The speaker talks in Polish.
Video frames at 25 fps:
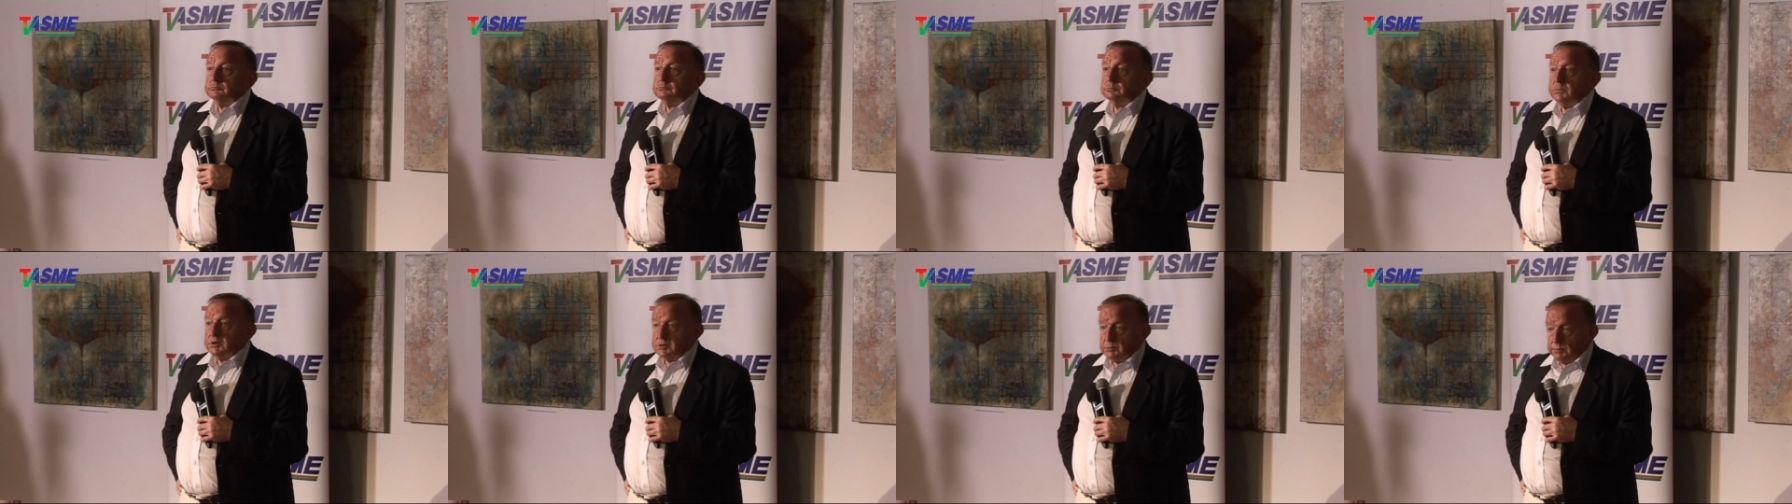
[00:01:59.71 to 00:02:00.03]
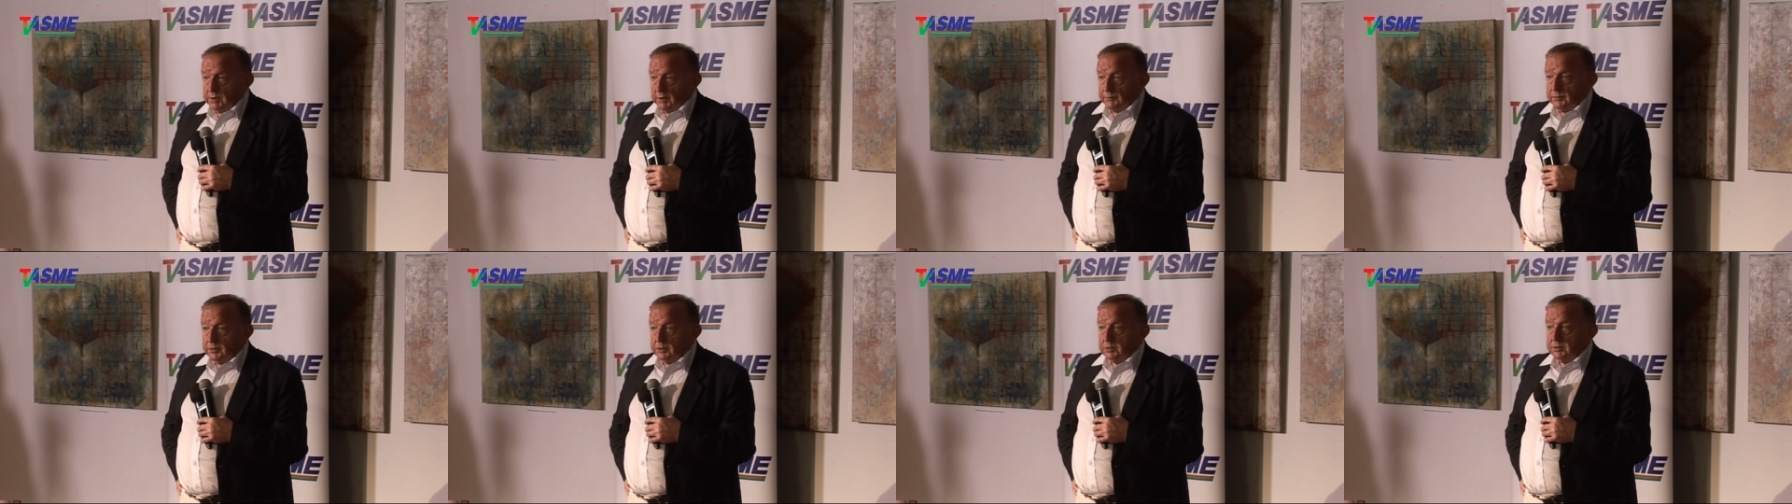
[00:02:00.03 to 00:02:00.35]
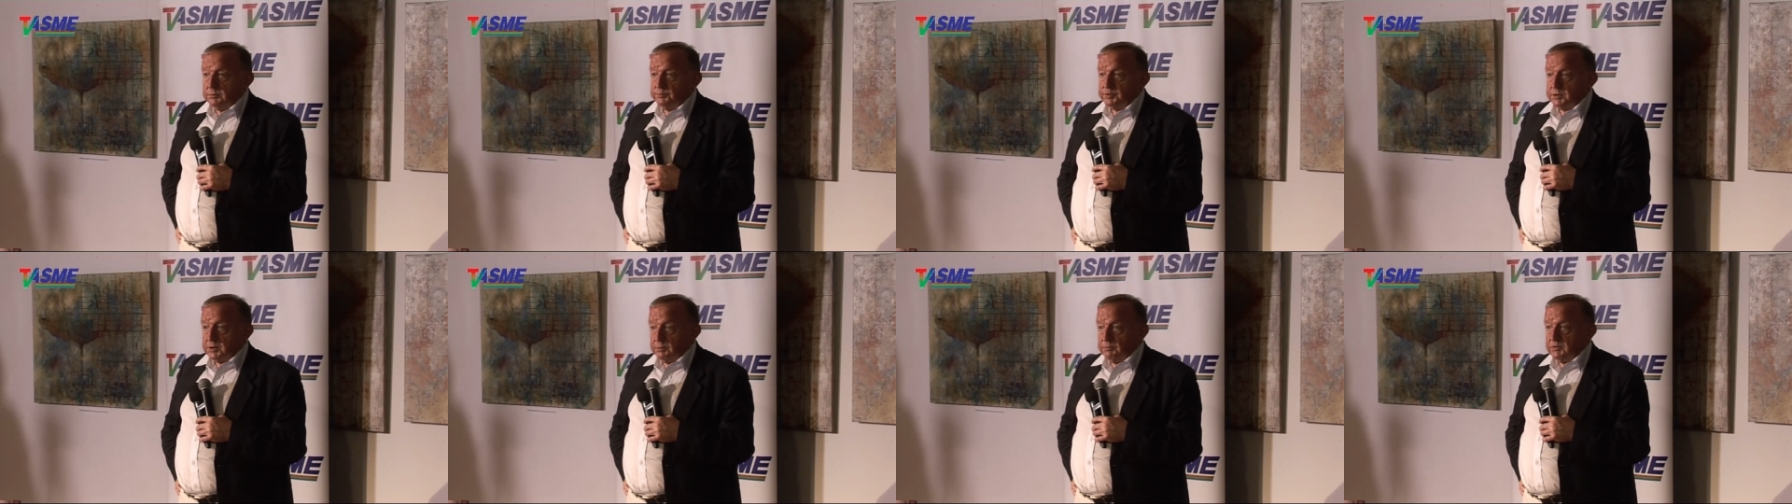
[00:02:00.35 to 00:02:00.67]

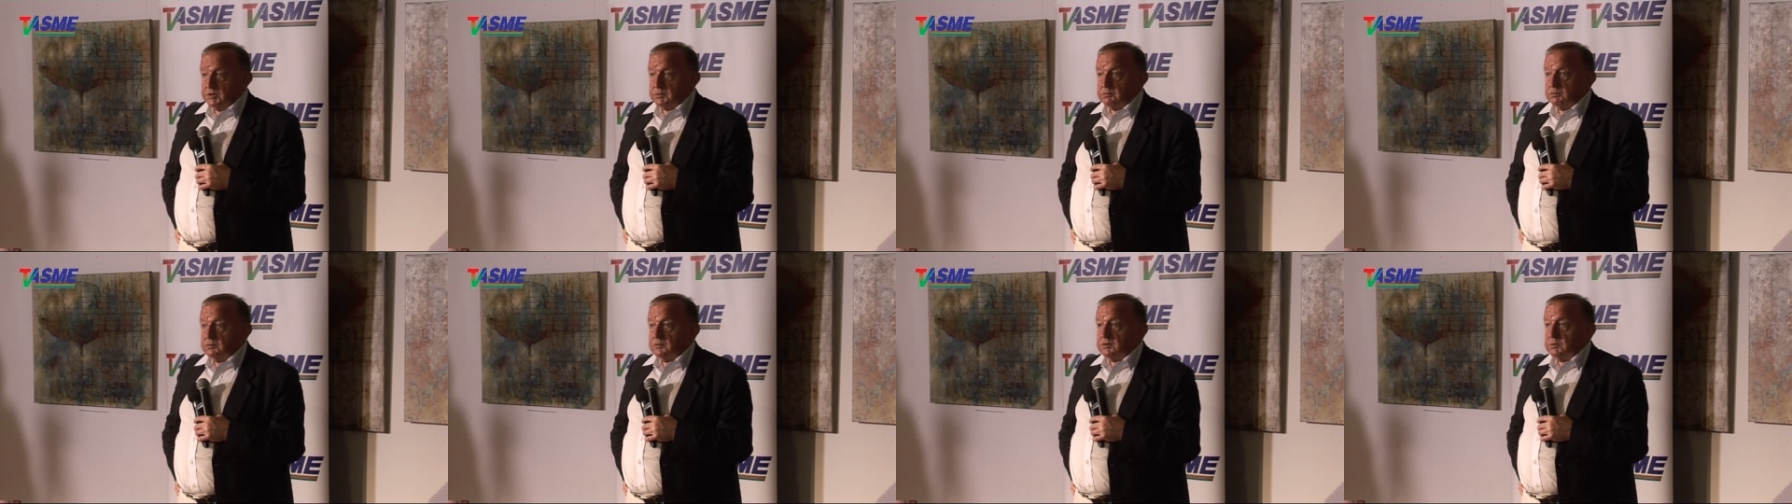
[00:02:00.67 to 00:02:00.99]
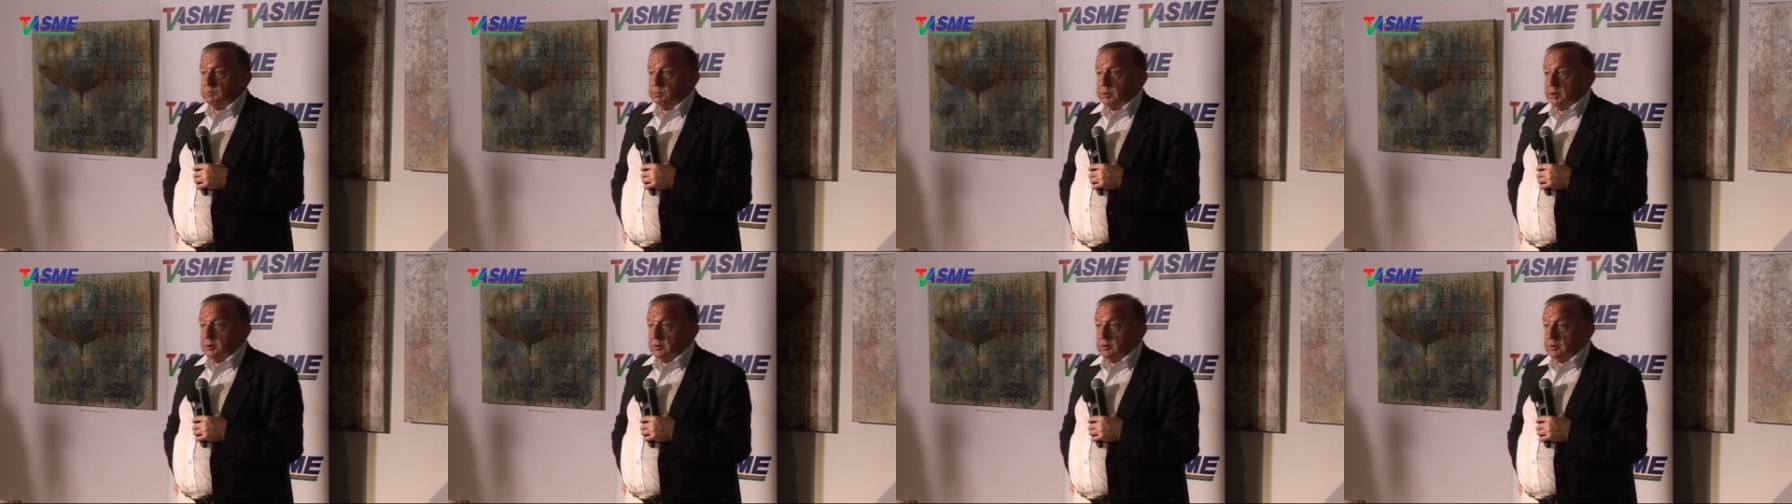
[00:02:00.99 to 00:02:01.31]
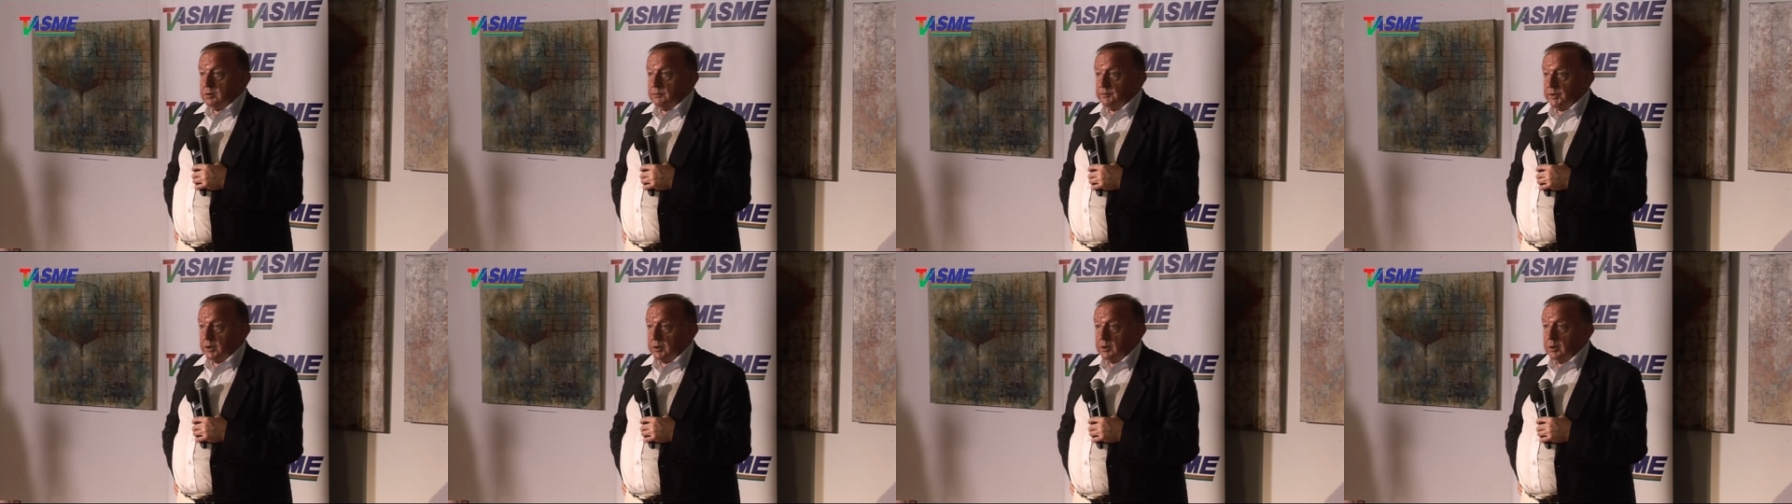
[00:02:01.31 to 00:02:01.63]
Pozbawiony przemysłu
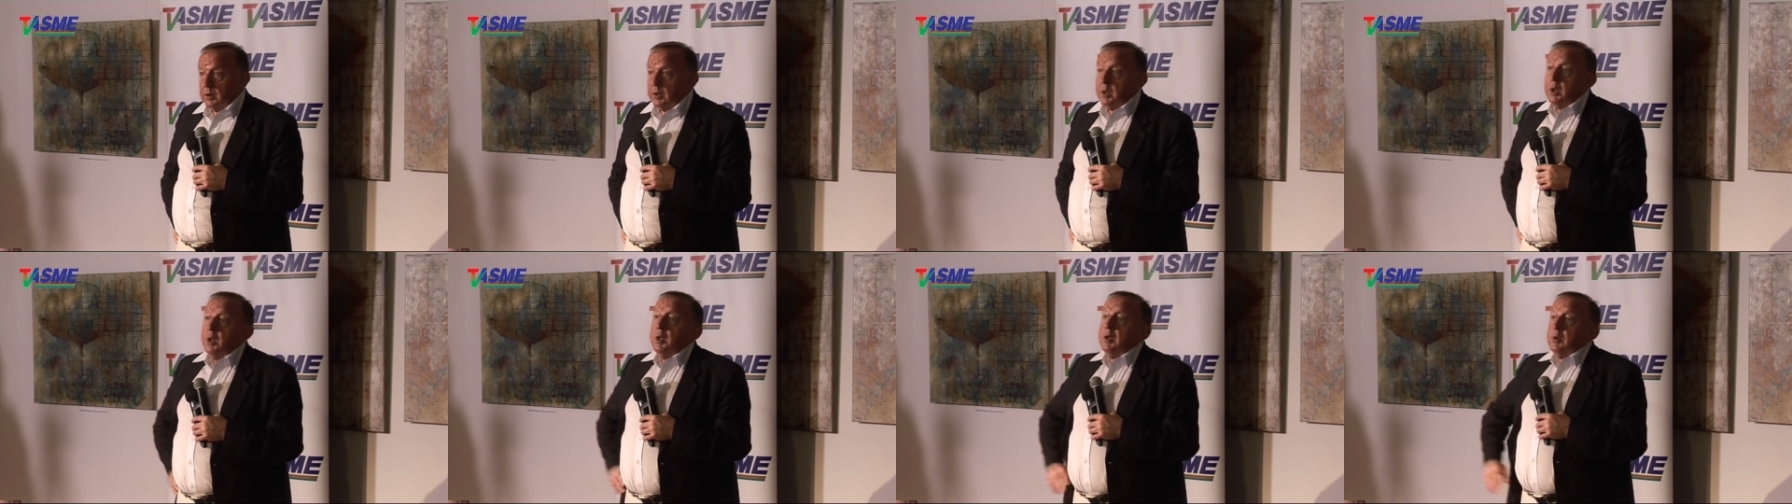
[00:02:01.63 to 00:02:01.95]
zbrojeniowego.